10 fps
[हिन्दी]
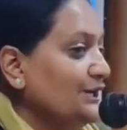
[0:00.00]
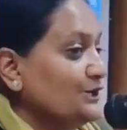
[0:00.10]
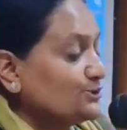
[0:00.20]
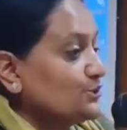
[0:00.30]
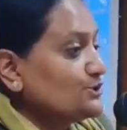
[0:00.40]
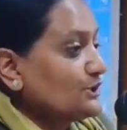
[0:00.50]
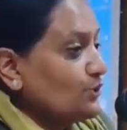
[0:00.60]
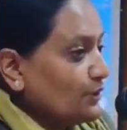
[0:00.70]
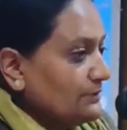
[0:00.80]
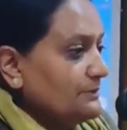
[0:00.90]
तो
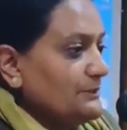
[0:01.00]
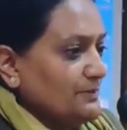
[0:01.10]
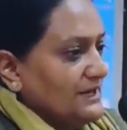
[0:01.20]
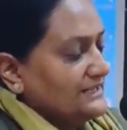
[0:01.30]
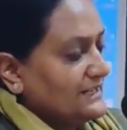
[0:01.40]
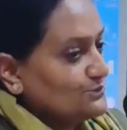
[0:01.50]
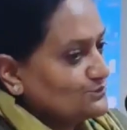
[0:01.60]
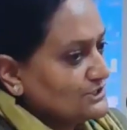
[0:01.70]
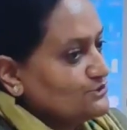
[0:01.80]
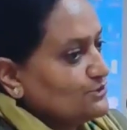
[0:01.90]
कोई भी प्लांट है उसकी
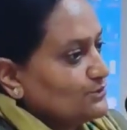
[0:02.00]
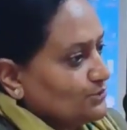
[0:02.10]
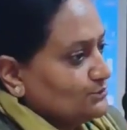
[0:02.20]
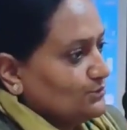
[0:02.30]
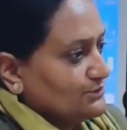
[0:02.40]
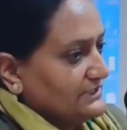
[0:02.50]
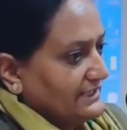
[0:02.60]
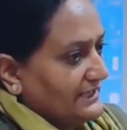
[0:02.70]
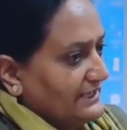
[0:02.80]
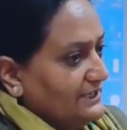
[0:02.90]
जो ग्रोथ होती
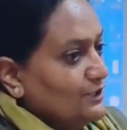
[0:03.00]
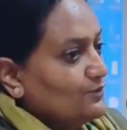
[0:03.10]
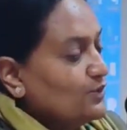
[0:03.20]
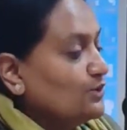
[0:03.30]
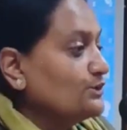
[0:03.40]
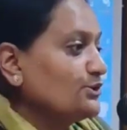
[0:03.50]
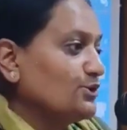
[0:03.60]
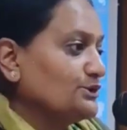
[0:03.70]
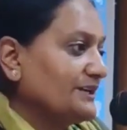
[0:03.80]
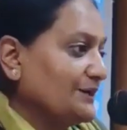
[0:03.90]
है वो उन ग्रोथ
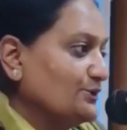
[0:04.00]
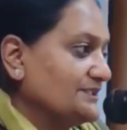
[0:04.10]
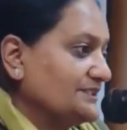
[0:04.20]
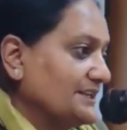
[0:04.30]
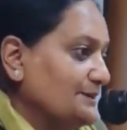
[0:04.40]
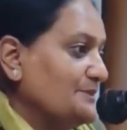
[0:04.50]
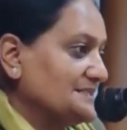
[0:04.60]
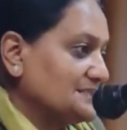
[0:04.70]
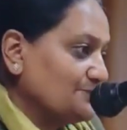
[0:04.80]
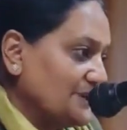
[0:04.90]
रेगुलेटर के बेसिस
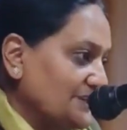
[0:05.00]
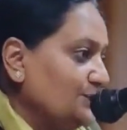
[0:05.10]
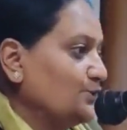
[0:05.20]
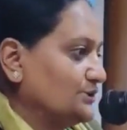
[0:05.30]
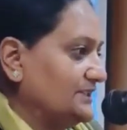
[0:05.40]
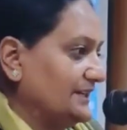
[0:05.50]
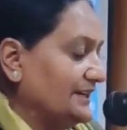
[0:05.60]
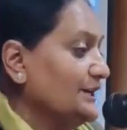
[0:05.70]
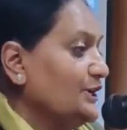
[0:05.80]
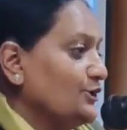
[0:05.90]
पे ही होती है
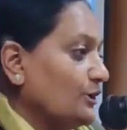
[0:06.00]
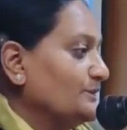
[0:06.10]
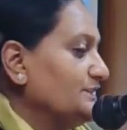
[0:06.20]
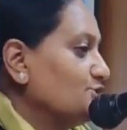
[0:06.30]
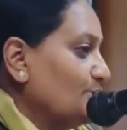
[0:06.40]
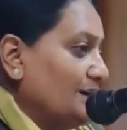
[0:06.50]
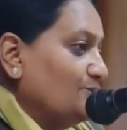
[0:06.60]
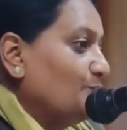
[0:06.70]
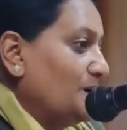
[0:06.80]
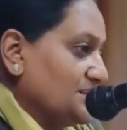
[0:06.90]
नॉर्मली जो है वो
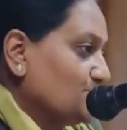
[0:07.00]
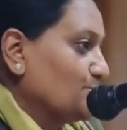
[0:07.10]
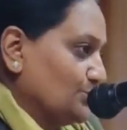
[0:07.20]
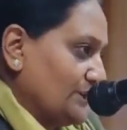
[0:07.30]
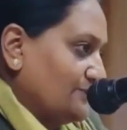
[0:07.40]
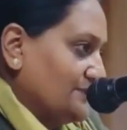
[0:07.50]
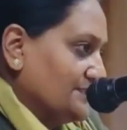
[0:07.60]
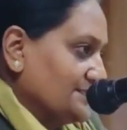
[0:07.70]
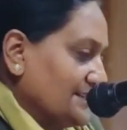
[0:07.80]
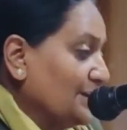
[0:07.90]
पांच ग्रोथ रेगुलेटर्स
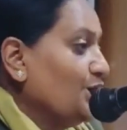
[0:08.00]
हैं